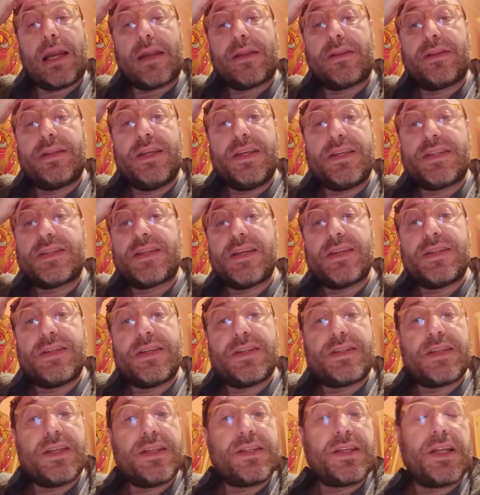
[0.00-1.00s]
artista
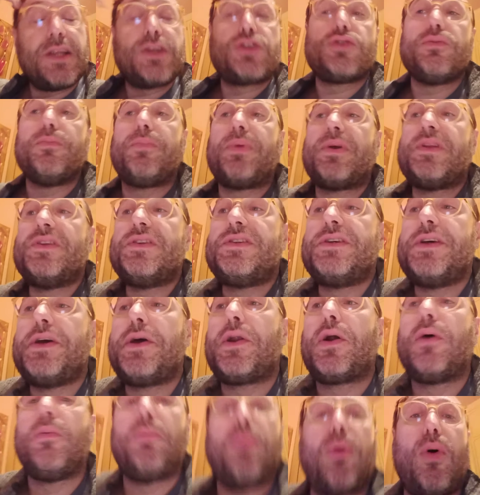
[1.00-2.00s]
esistenzialista, un pensiero